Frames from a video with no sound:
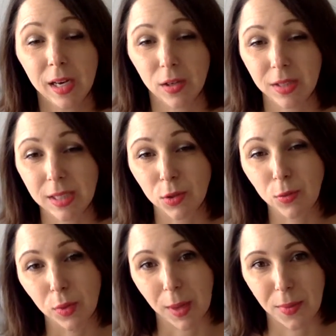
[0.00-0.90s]
Quand c'est des trucs
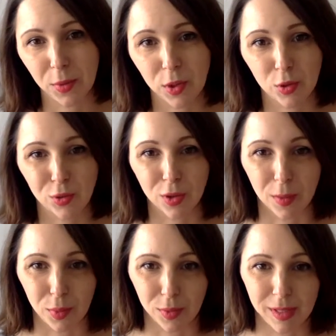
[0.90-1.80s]
pour la baignoire, je suis toujours un
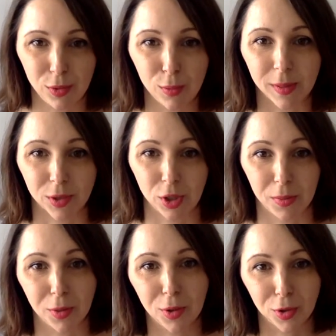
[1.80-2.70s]
peu déçue parce que j'ai
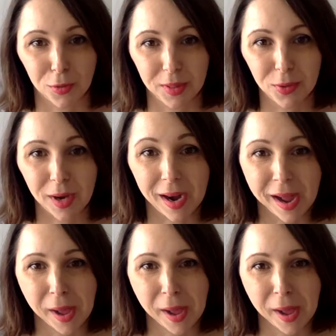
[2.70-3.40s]
pas encore de baignoire.